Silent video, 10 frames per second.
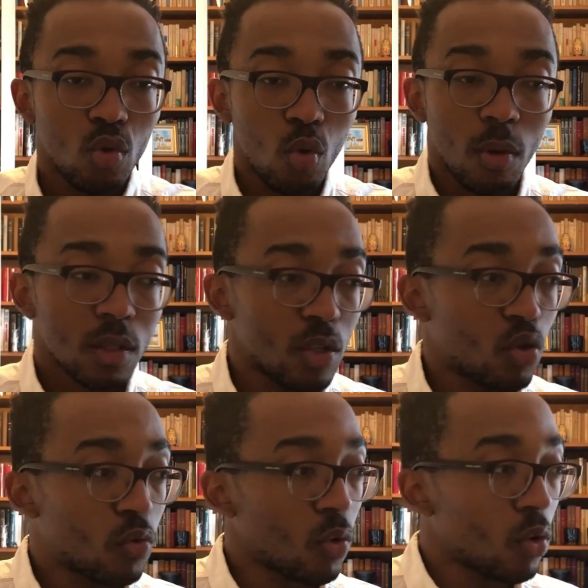Demain, si
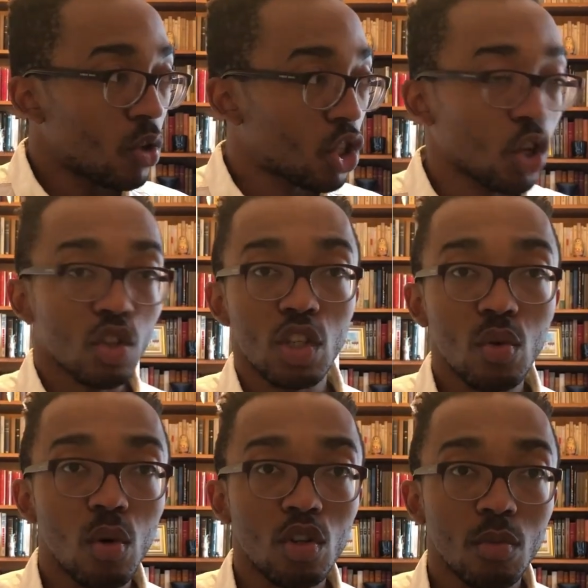tu veux changer
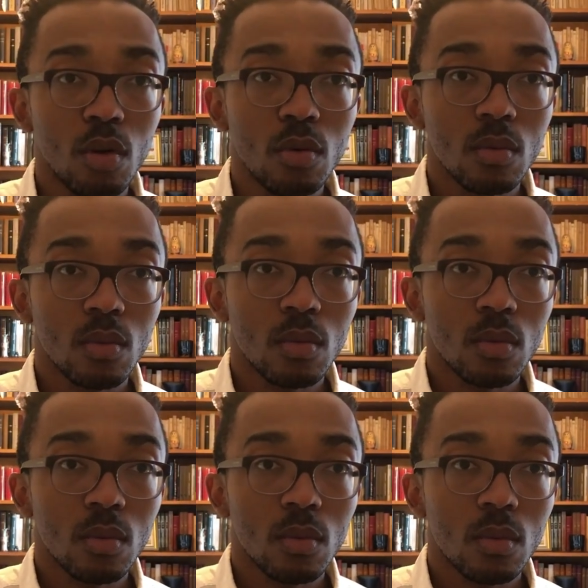de logement,
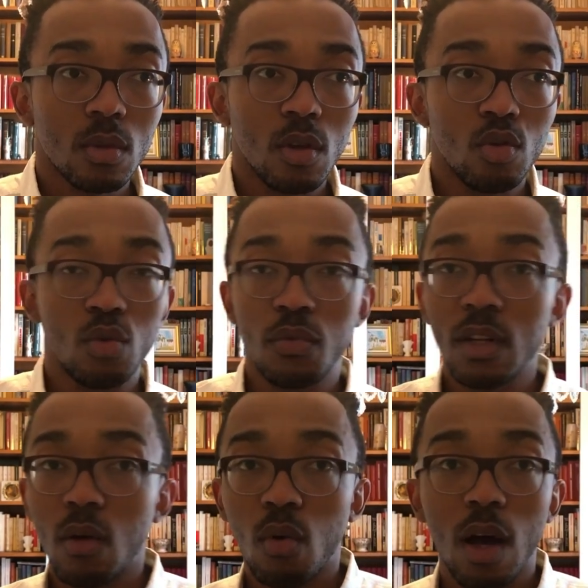du
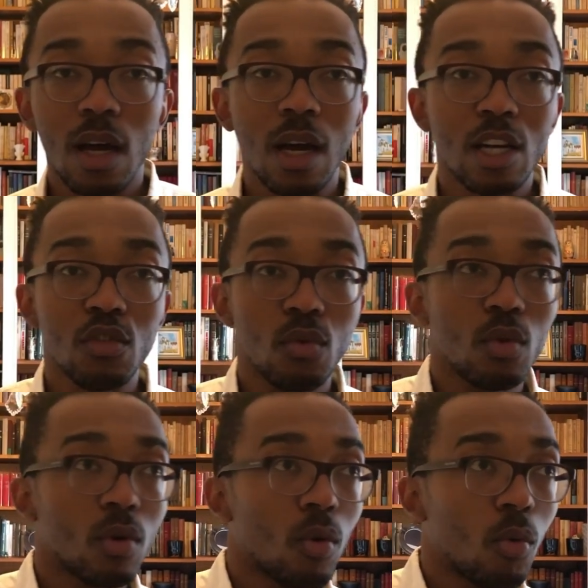fait d'avoir un cash
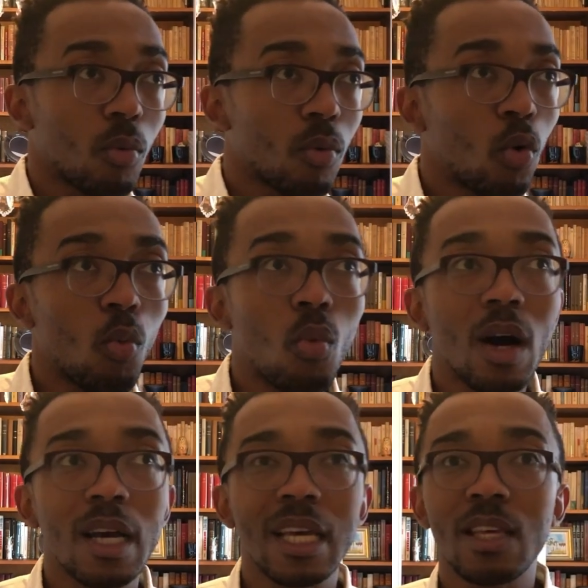flow au
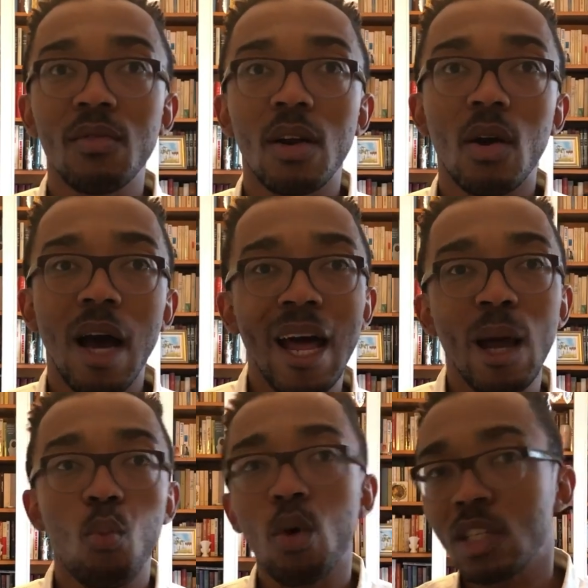moins équivalent à
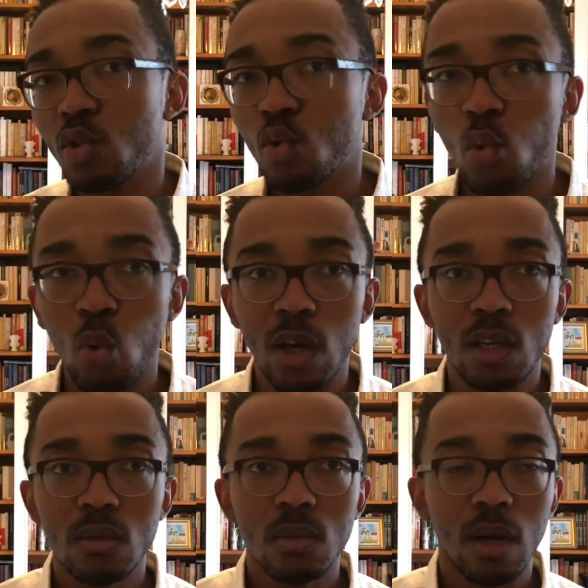la moitié de ton
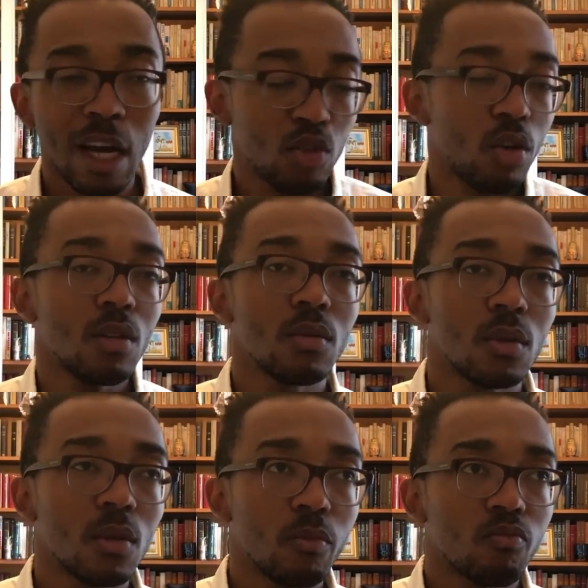loyer actuel,
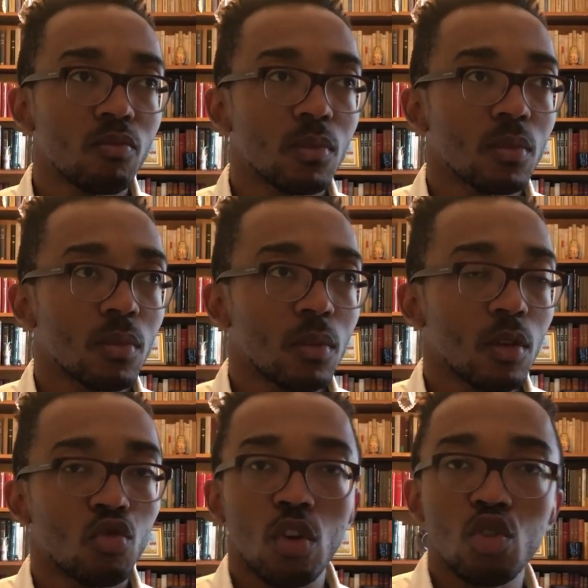
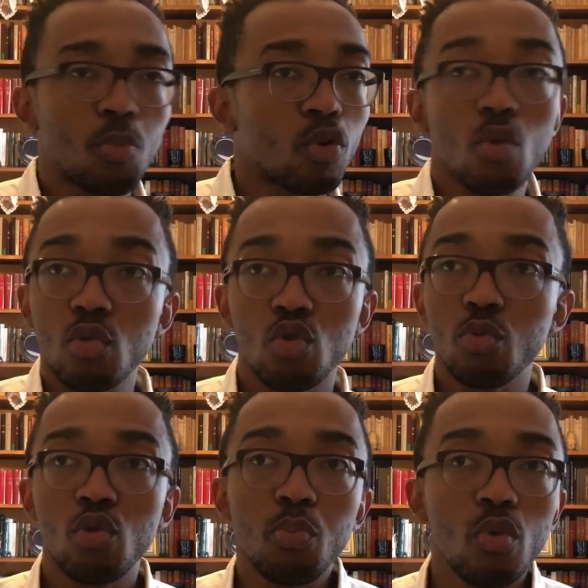tu vois, tu peux,
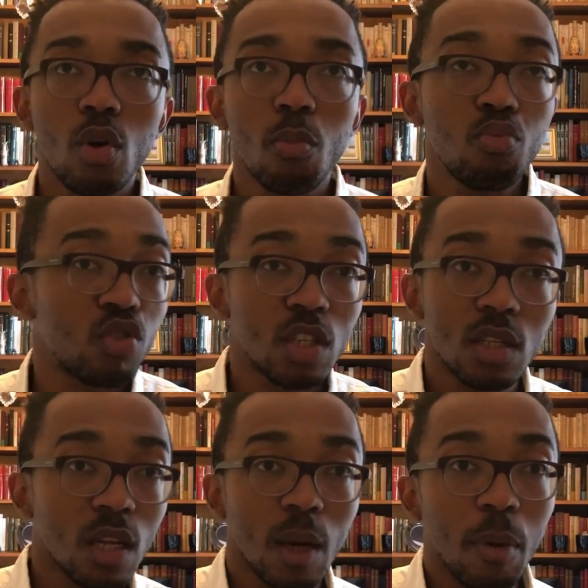tu, peux euh,
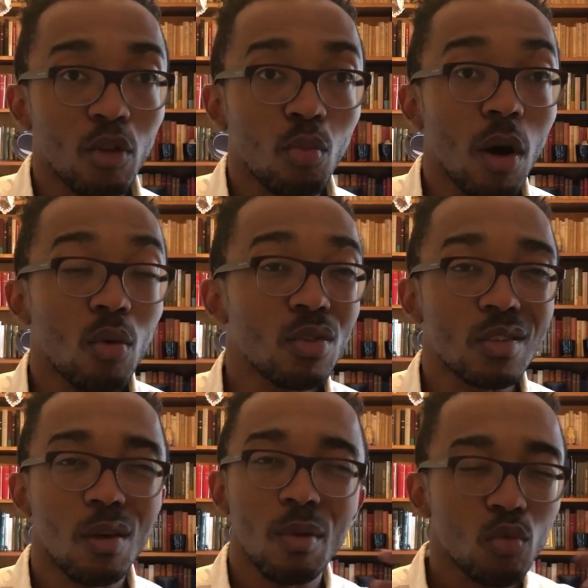bouger d'un appartement à l'autre
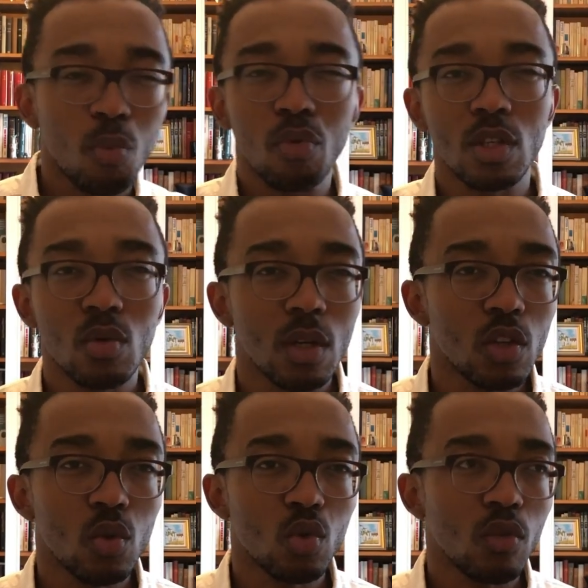sans même te poser de
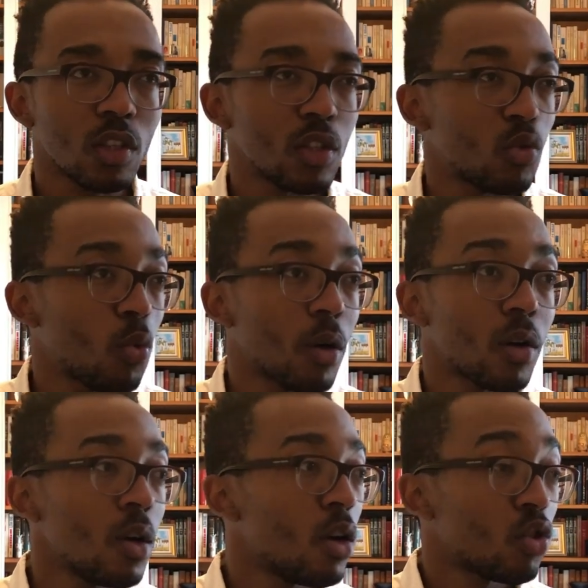questions. Tu vois, si
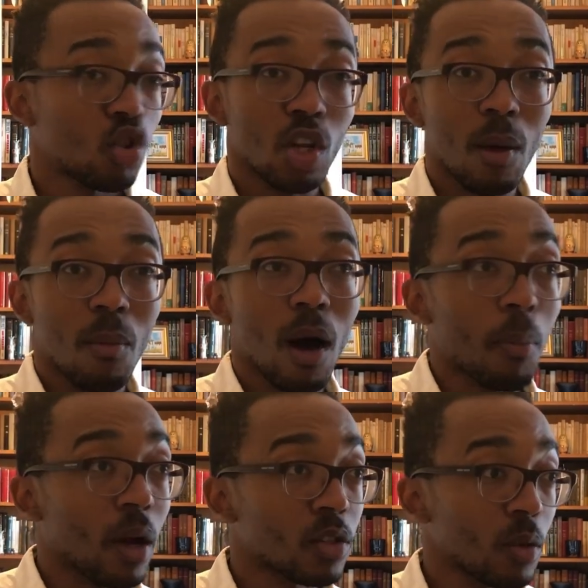demain, tu en as
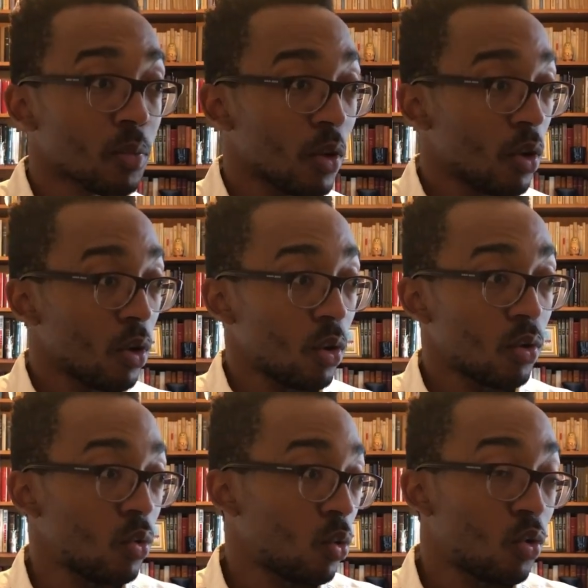marre, par exemple,
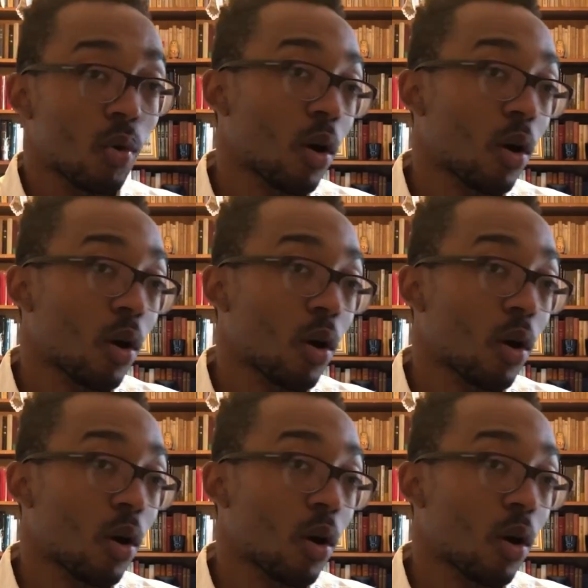de,